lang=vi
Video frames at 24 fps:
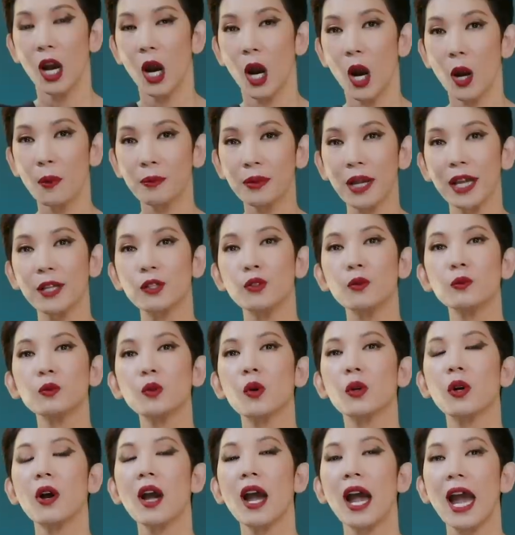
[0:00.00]
Hôm nay chúng
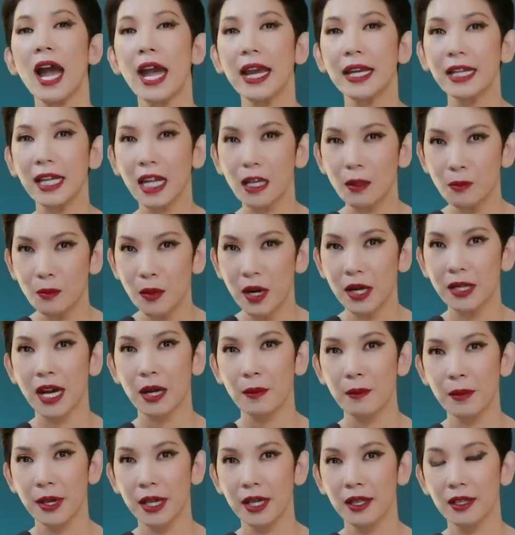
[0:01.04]
tôi có hai khách mời
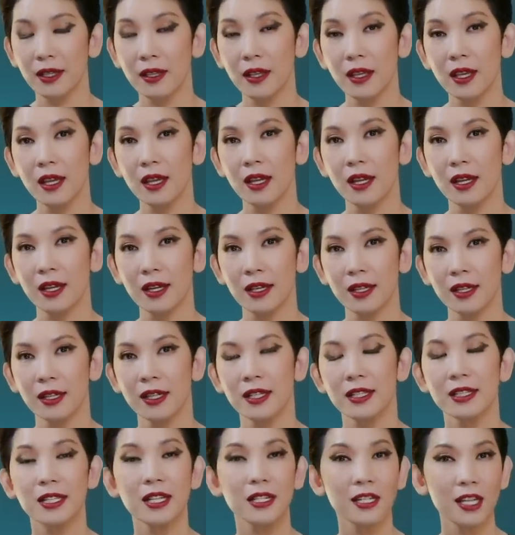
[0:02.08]
đặc biệt.
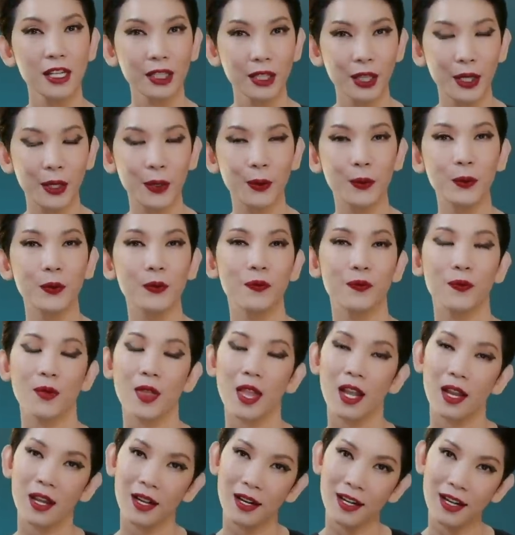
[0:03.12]
Xin giới thiệu
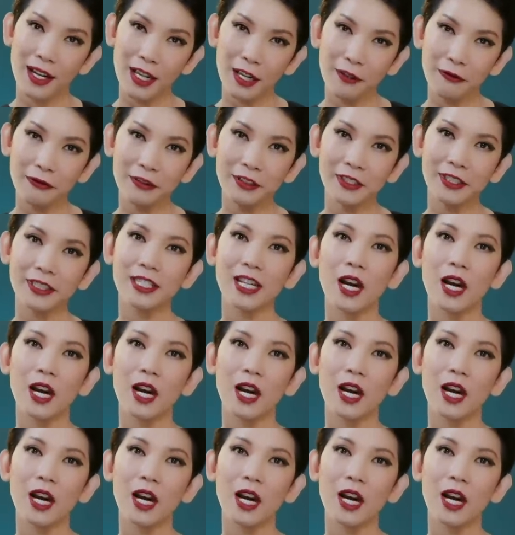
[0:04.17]
Lý Phương